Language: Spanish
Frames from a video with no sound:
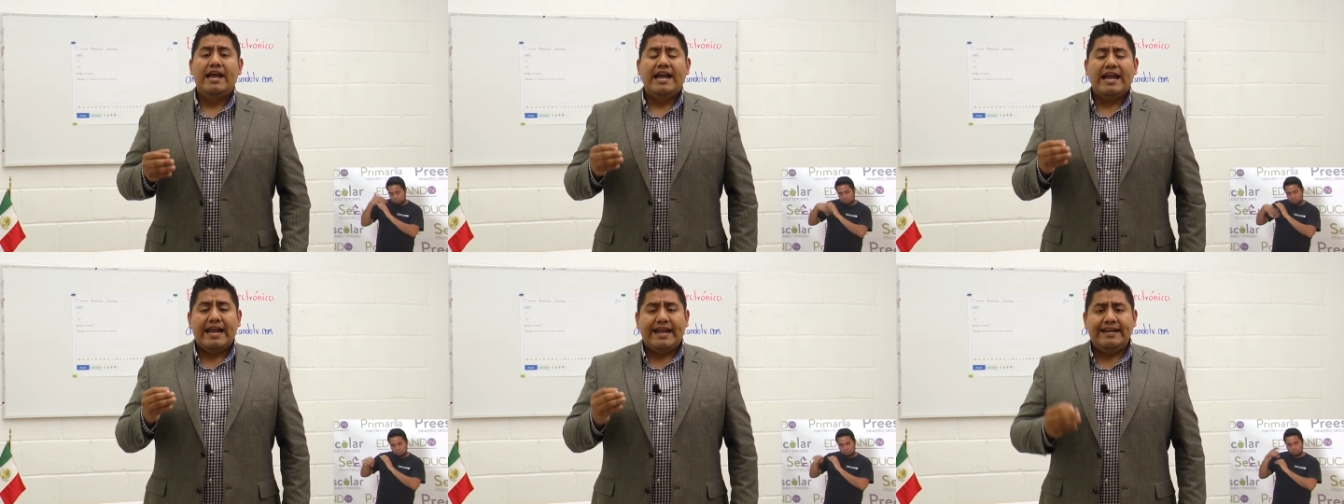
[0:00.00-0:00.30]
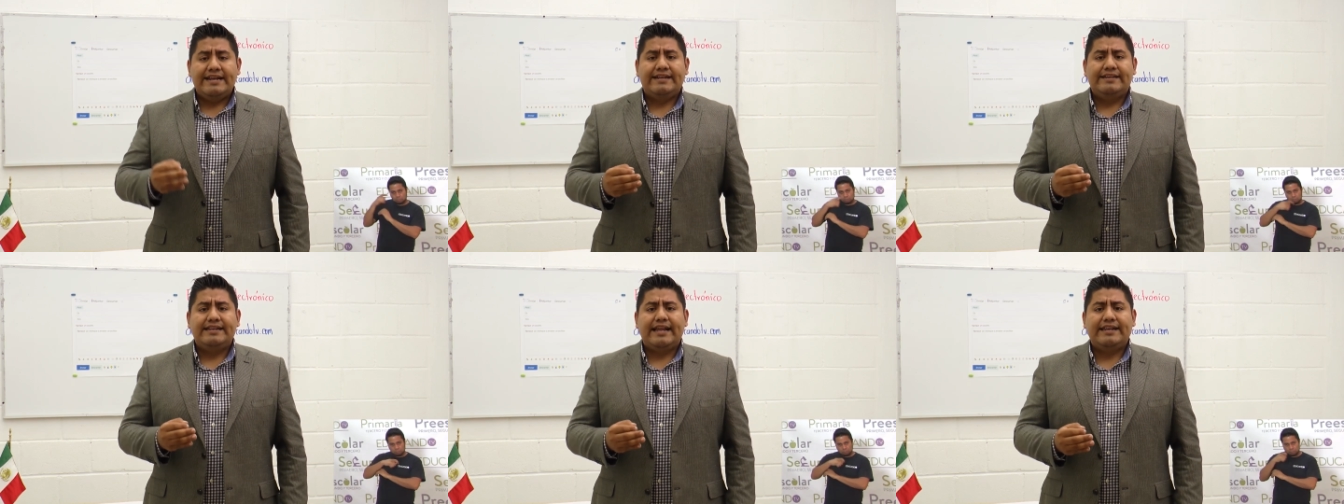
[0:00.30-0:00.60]

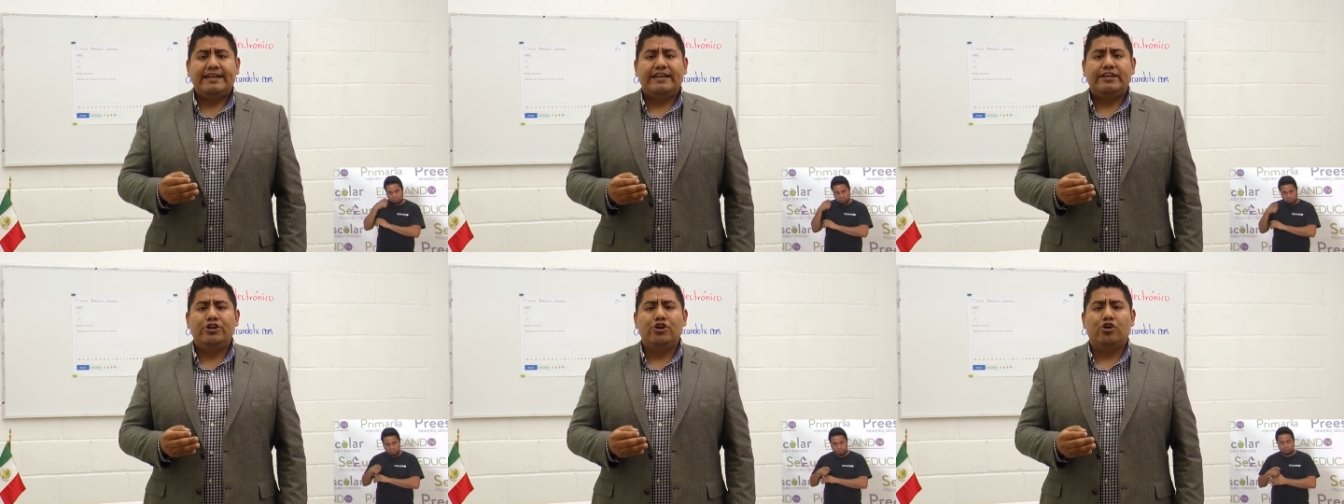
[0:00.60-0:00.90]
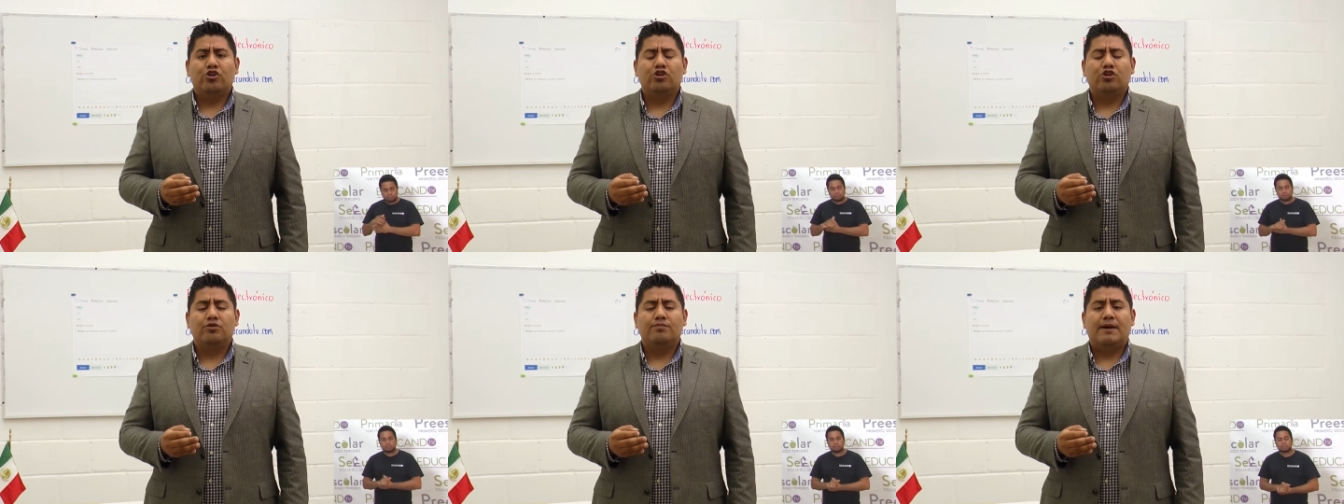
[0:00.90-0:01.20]
En esta
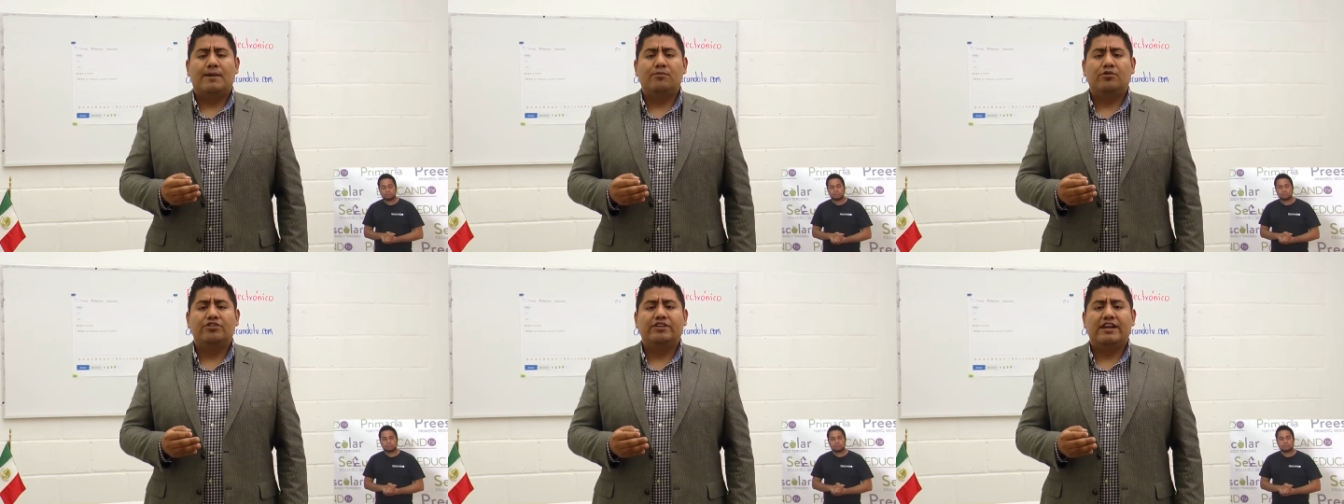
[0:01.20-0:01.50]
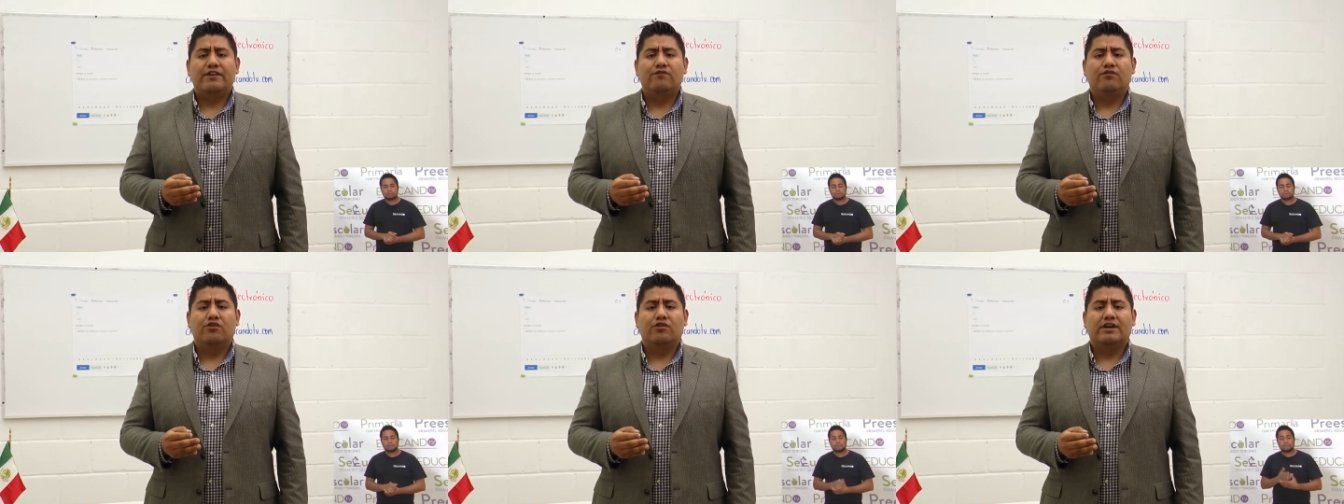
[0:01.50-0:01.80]
sesión nos vamos
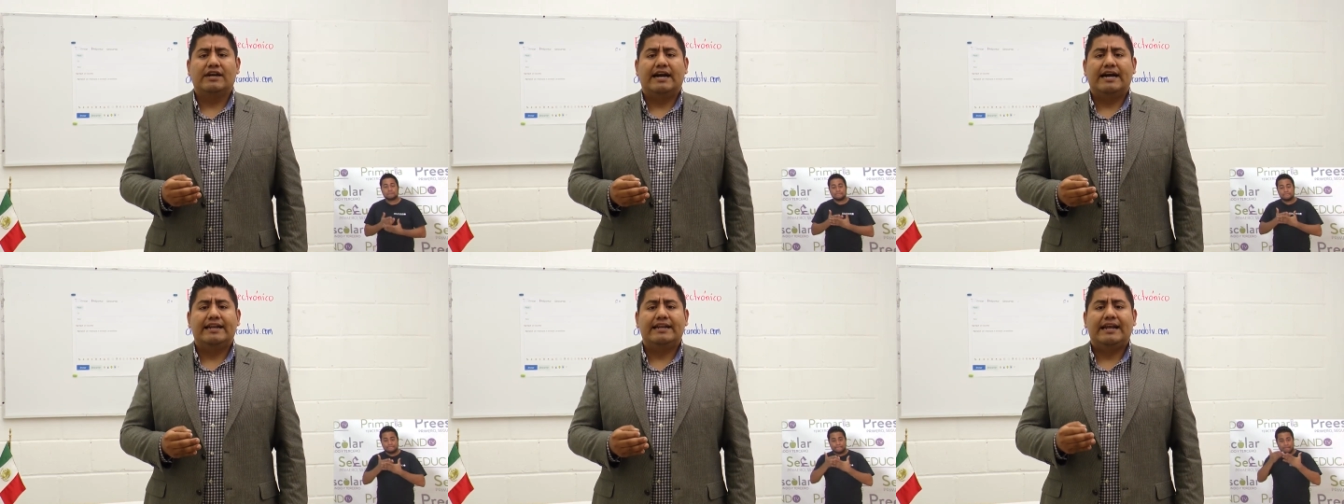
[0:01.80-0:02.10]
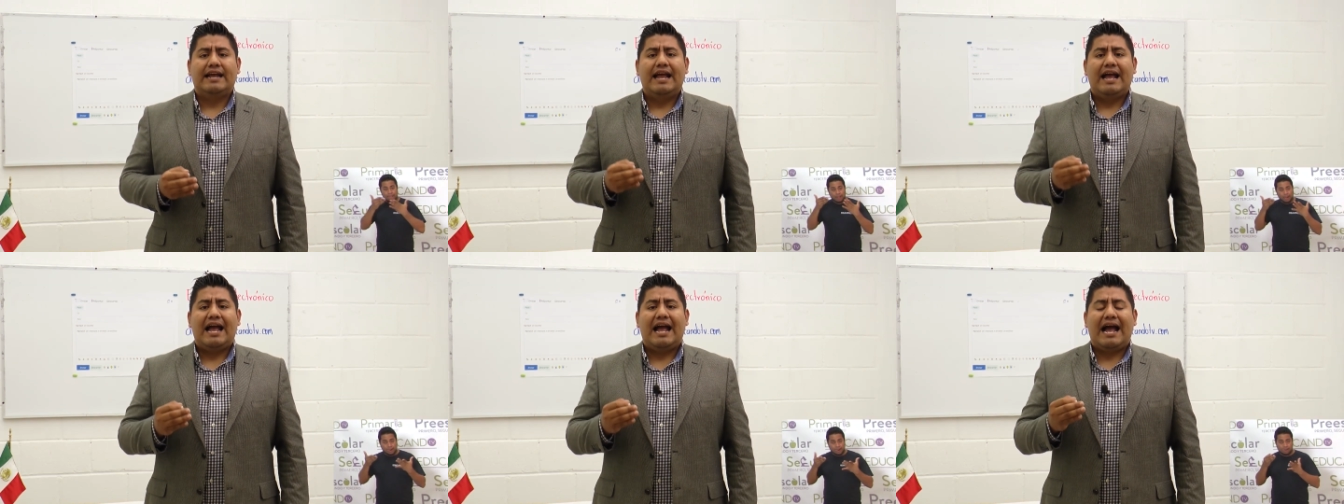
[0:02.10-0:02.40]
a enfocar